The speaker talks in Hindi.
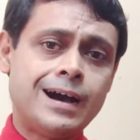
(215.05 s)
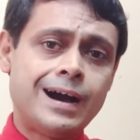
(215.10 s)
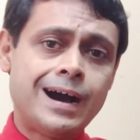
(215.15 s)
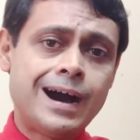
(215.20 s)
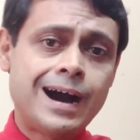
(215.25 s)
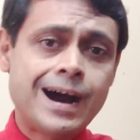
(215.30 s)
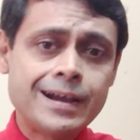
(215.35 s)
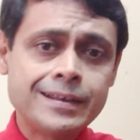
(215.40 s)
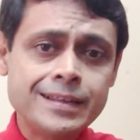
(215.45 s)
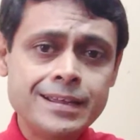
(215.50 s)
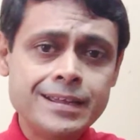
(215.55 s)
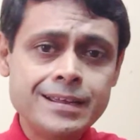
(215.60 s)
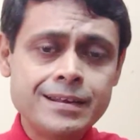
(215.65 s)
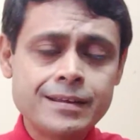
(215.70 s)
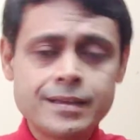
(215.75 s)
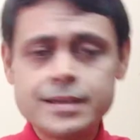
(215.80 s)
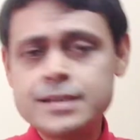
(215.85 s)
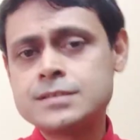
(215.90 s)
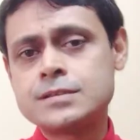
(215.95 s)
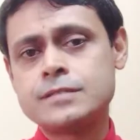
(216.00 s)
हानि
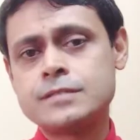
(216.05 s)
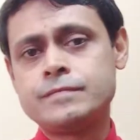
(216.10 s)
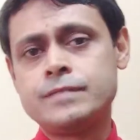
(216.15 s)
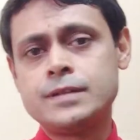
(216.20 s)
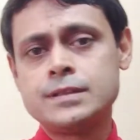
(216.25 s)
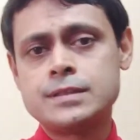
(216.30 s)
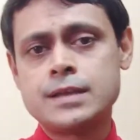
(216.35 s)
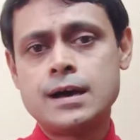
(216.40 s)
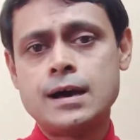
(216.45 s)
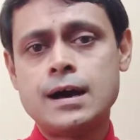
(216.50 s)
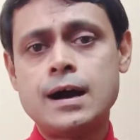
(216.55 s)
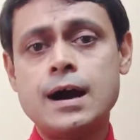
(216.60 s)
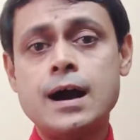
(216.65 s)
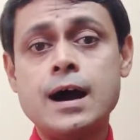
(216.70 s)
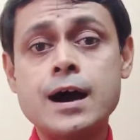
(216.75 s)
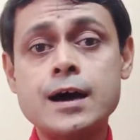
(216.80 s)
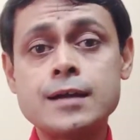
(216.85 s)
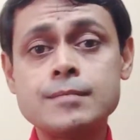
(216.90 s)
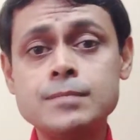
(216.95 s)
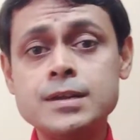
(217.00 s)
रहित सफलता
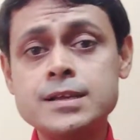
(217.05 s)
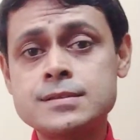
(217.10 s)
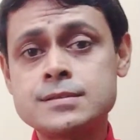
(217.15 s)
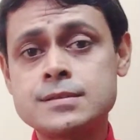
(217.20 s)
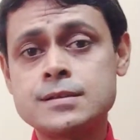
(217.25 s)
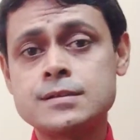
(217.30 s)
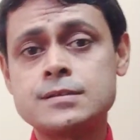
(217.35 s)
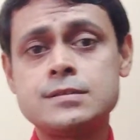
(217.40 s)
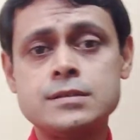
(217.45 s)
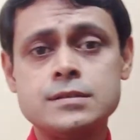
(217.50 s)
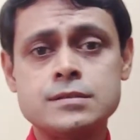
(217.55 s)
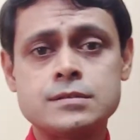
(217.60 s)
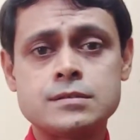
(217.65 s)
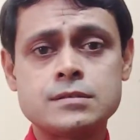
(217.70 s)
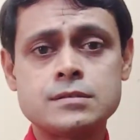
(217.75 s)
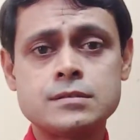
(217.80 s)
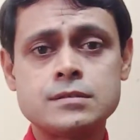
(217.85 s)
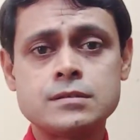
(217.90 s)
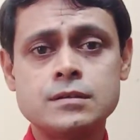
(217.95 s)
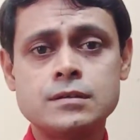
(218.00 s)
हार्मलेस सक्सेस
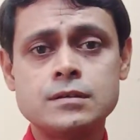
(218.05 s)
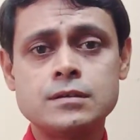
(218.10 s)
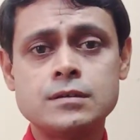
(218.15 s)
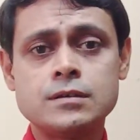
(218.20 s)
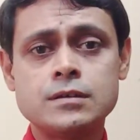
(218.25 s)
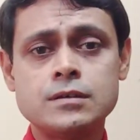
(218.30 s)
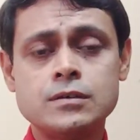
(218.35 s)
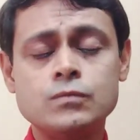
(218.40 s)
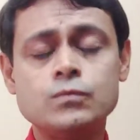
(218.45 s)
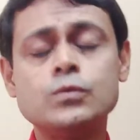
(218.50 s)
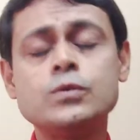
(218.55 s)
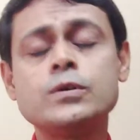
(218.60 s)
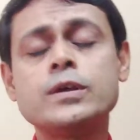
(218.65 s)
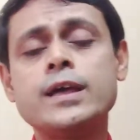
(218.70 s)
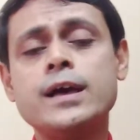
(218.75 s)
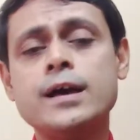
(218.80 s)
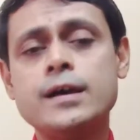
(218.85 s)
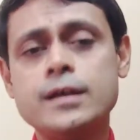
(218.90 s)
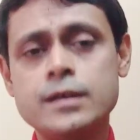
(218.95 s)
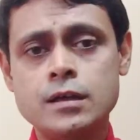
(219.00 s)
वो
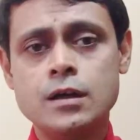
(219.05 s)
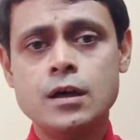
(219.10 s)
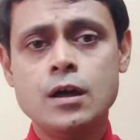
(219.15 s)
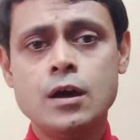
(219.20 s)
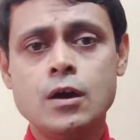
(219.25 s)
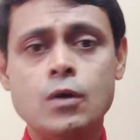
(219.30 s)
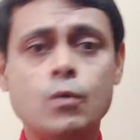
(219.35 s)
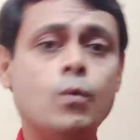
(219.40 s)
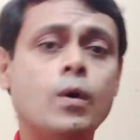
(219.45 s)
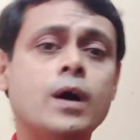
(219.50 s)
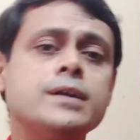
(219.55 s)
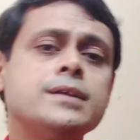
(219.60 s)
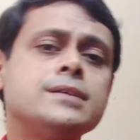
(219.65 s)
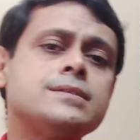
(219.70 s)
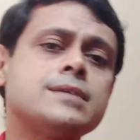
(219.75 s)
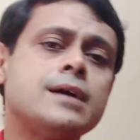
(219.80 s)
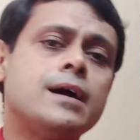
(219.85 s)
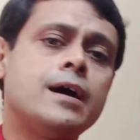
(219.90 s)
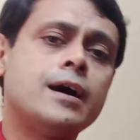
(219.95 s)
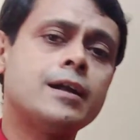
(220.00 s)
क्या है वॉट
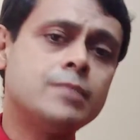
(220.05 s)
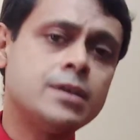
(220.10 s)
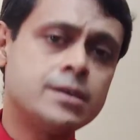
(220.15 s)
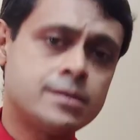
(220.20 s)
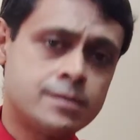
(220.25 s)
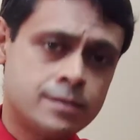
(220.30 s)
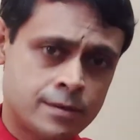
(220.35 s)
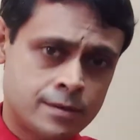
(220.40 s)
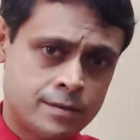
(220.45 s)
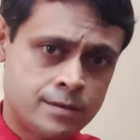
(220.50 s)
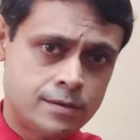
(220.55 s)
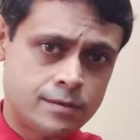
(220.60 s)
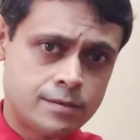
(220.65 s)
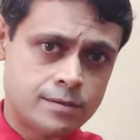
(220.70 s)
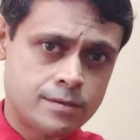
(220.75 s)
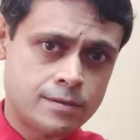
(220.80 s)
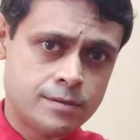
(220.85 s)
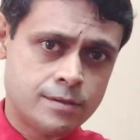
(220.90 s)
इज हार्मलेस सक्सेस